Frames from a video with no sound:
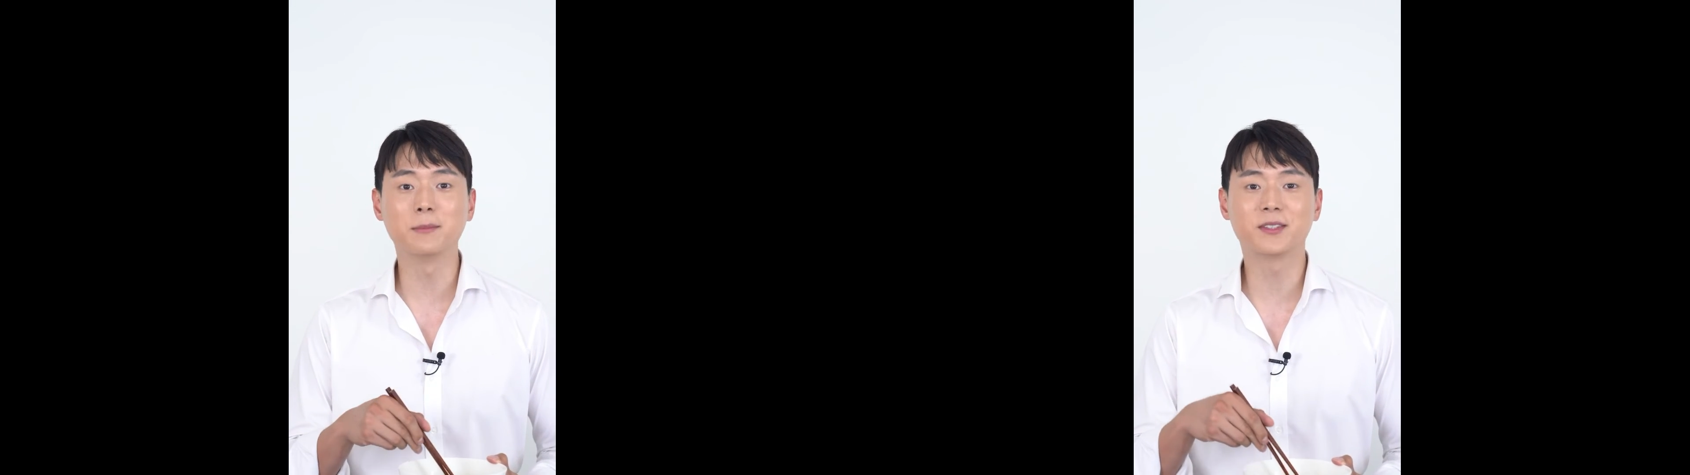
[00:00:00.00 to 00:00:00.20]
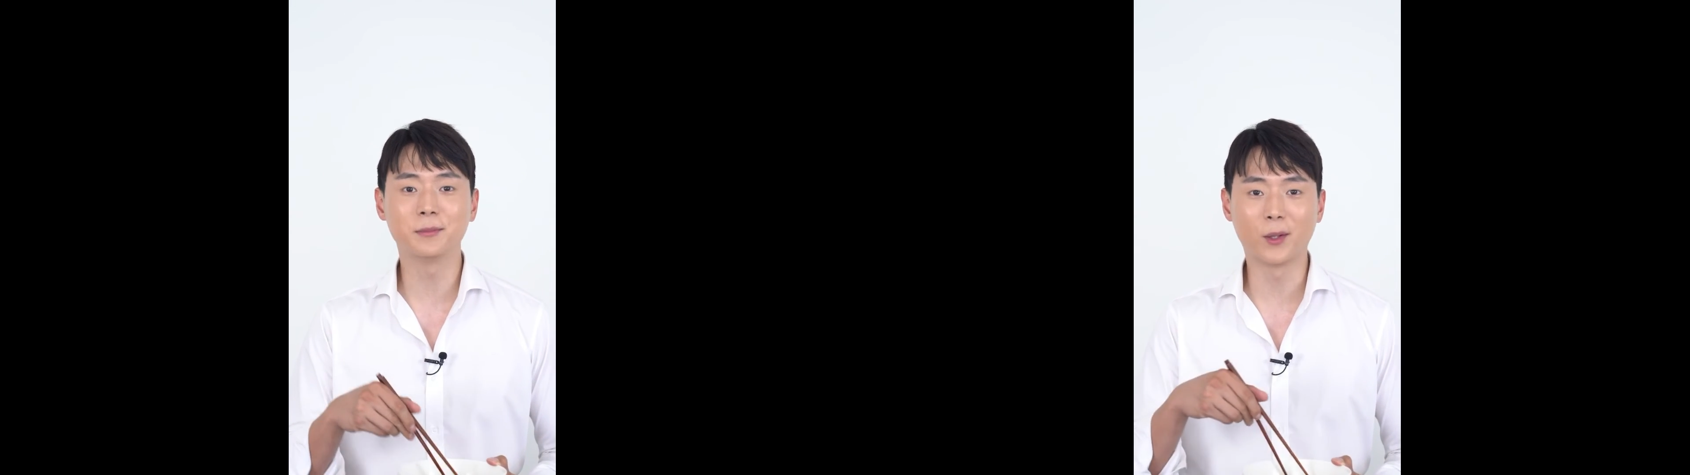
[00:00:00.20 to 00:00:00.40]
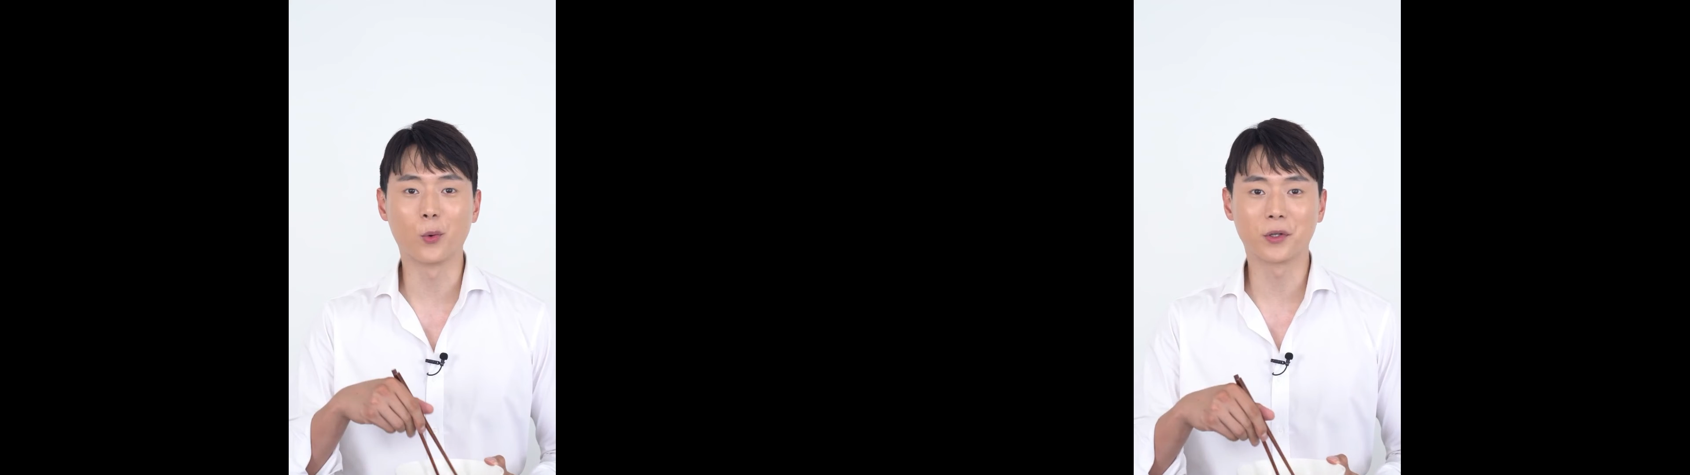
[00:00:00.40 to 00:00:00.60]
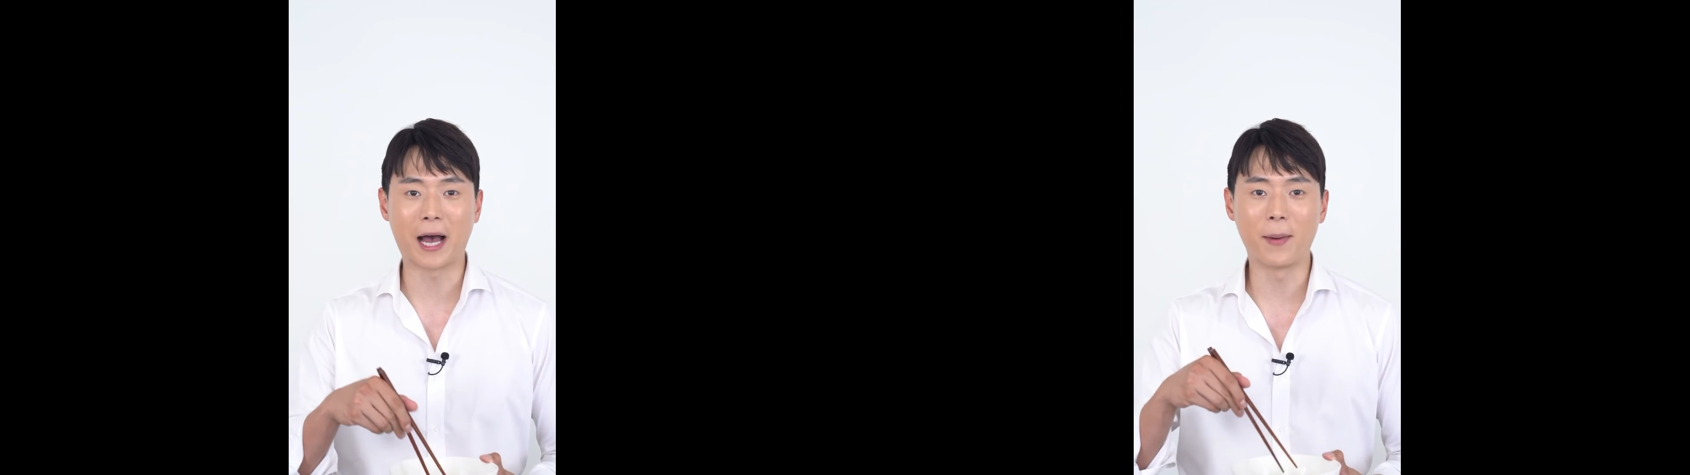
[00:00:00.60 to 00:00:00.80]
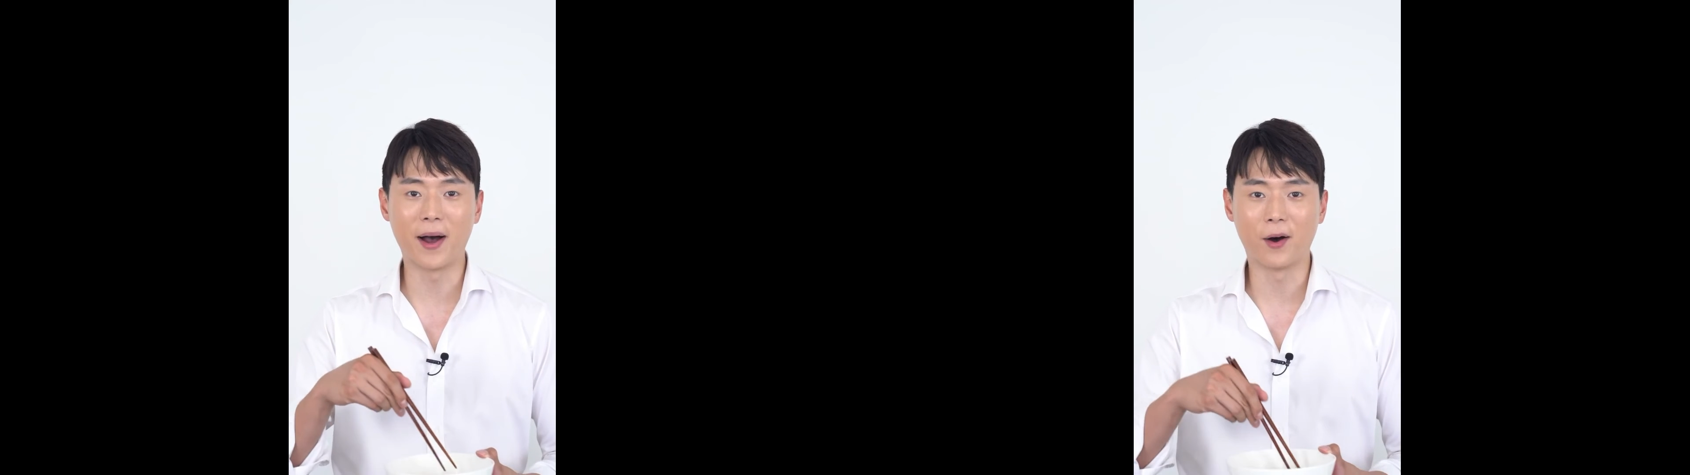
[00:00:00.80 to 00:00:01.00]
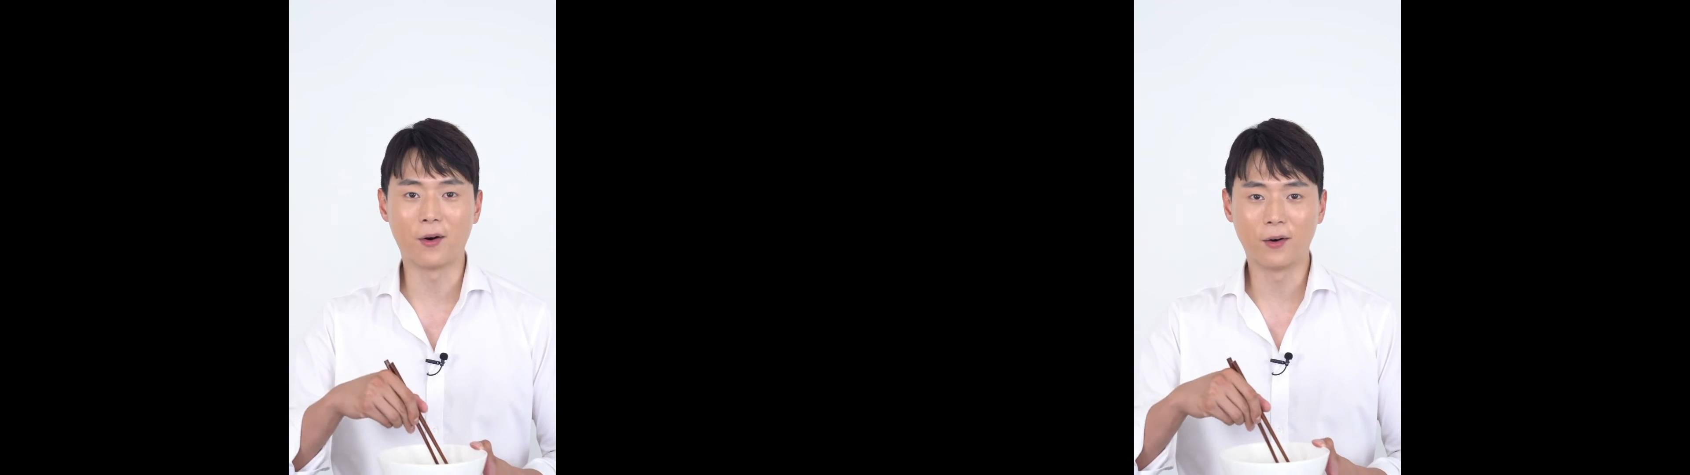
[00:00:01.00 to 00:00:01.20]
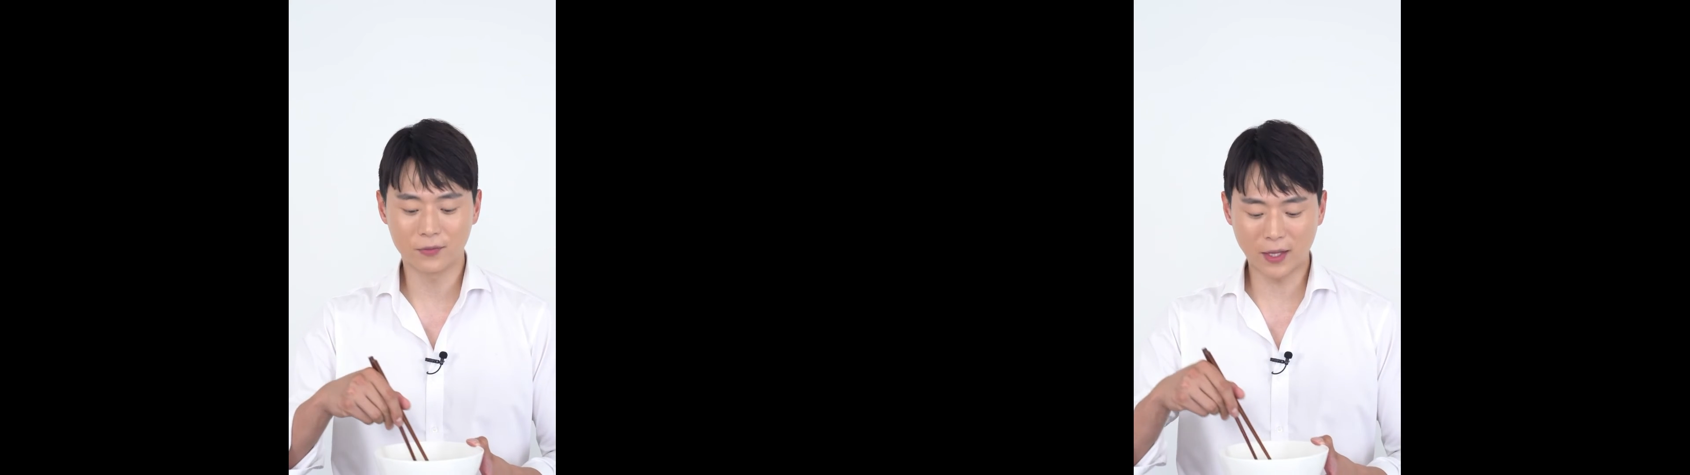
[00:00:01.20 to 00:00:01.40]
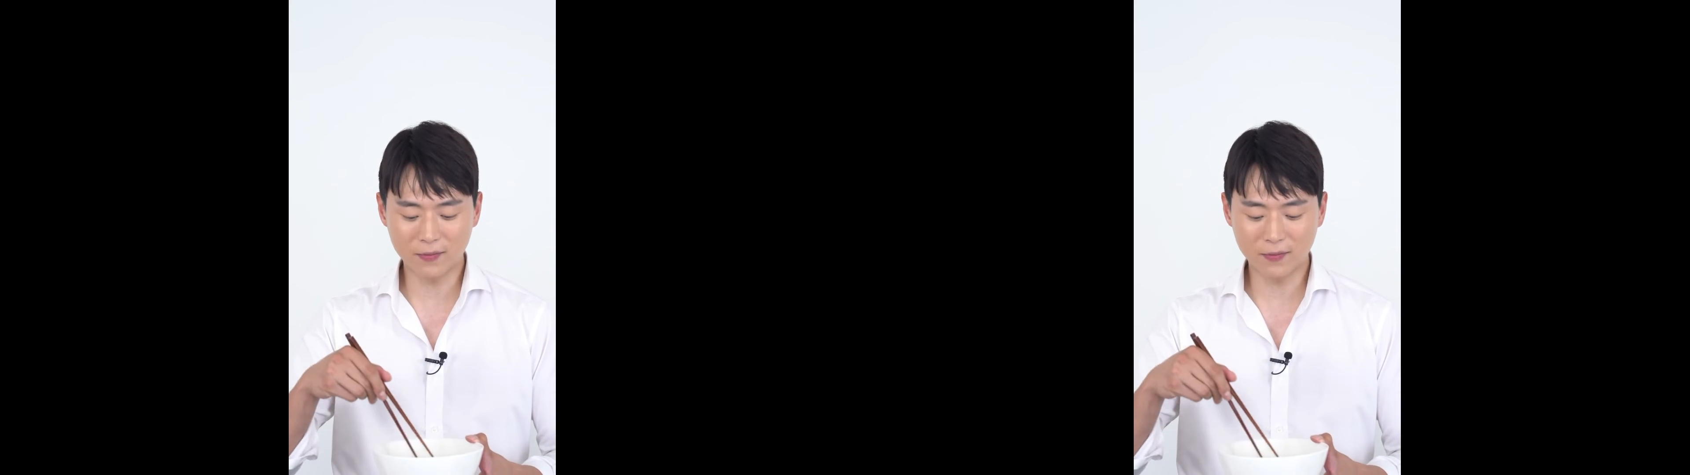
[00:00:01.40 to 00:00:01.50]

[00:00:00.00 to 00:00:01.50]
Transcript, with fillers: 남습니다. 오히려 남아요.